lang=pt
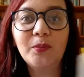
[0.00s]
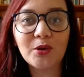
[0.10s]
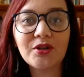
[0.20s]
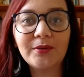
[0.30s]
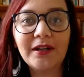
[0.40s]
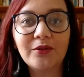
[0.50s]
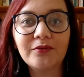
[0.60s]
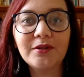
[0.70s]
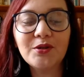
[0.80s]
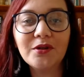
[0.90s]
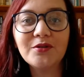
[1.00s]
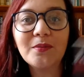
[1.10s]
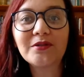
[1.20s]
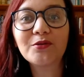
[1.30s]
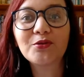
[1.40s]
O projeto é Lendo Ficções,
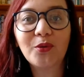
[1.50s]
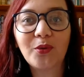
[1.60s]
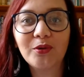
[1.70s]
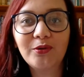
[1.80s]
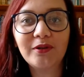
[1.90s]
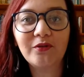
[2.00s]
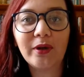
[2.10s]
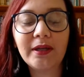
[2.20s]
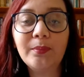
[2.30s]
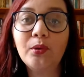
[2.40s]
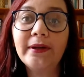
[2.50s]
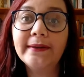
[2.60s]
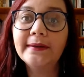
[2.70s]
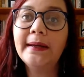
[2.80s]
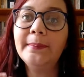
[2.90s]
mas eu estou com outro livro aqui
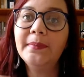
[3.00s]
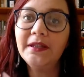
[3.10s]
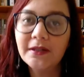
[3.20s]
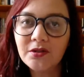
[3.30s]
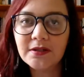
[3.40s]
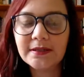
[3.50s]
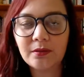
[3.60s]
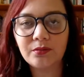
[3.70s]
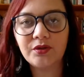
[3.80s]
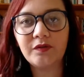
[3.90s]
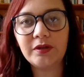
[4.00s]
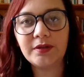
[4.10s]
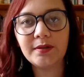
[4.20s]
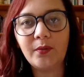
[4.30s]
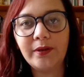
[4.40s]
porque na minha edição de
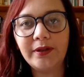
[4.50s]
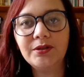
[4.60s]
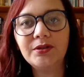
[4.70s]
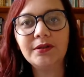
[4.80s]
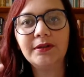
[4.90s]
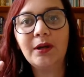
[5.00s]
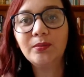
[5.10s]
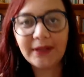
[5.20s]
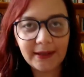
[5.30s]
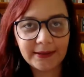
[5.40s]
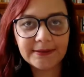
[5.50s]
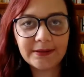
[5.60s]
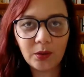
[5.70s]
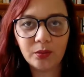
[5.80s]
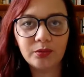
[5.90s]
ficções não tem
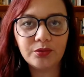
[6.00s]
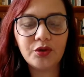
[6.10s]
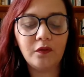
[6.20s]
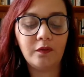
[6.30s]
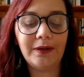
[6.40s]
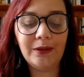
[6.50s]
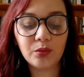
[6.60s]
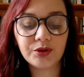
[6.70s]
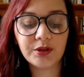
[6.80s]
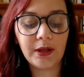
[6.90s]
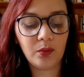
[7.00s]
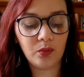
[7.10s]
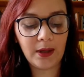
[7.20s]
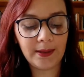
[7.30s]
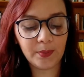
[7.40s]
esse conto de que eu vou falar hoje, que é
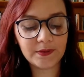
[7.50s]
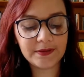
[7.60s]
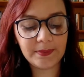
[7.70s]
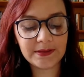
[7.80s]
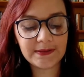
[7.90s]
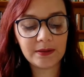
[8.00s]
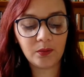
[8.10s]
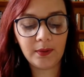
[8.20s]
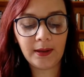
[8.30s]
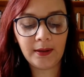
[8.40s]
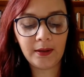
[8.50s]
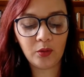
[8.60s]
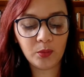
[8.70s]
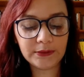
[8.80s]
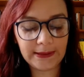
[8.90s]
o Aproximação a
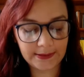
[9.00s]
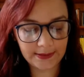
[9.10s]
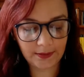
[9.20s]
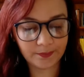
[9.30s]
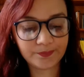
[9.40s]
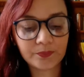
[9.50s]
Almotassin.